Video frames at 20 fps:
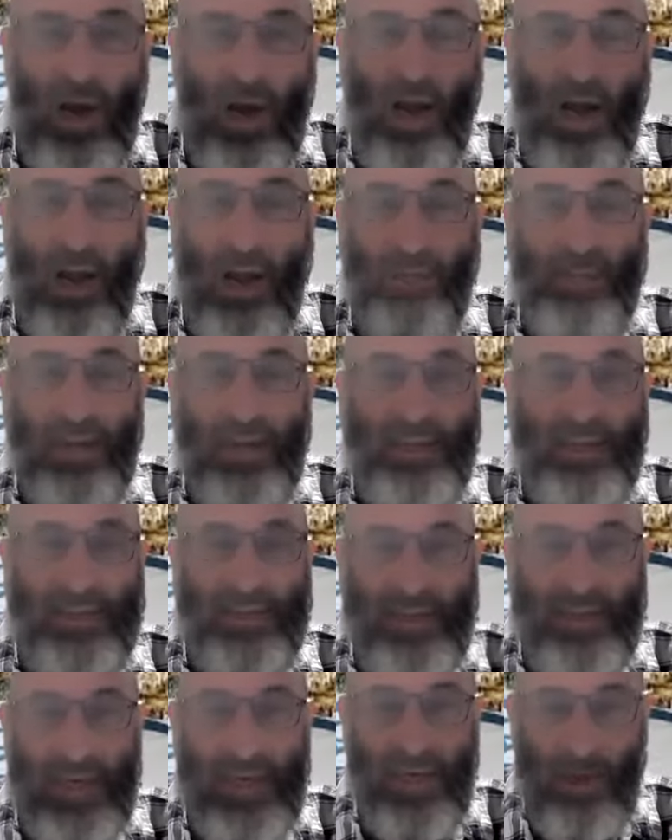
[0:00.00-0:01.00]
la myrte
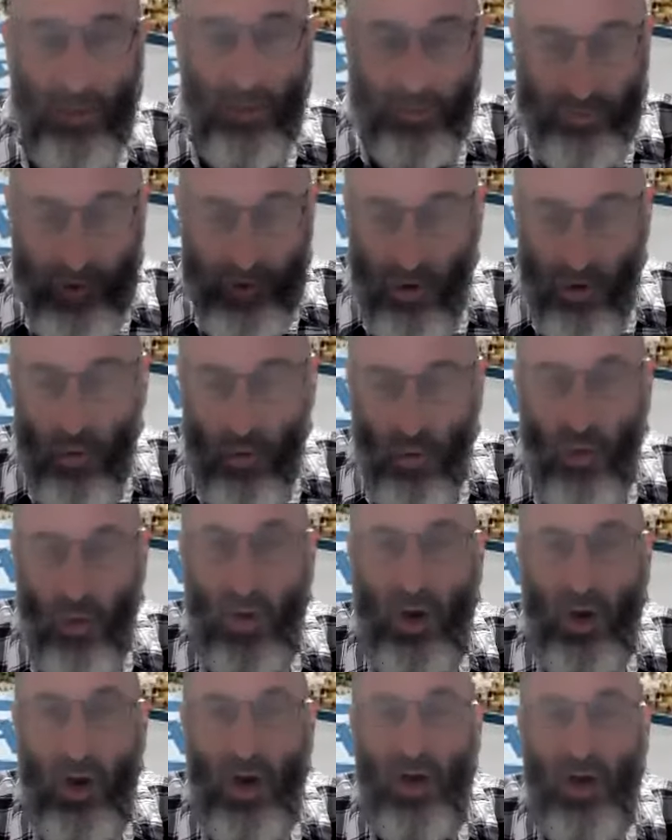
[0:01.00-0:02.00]
et le fragon
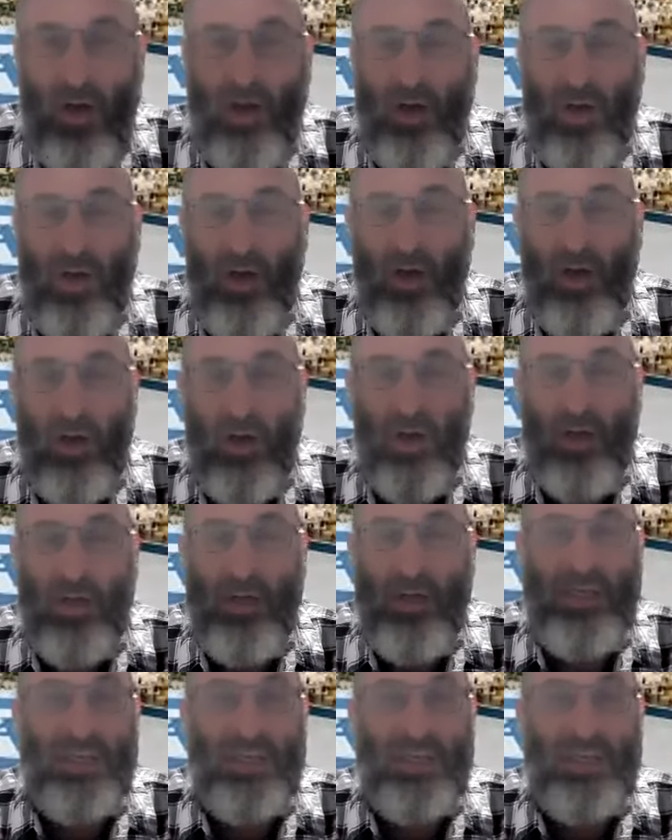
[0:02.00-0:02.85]
euh, qui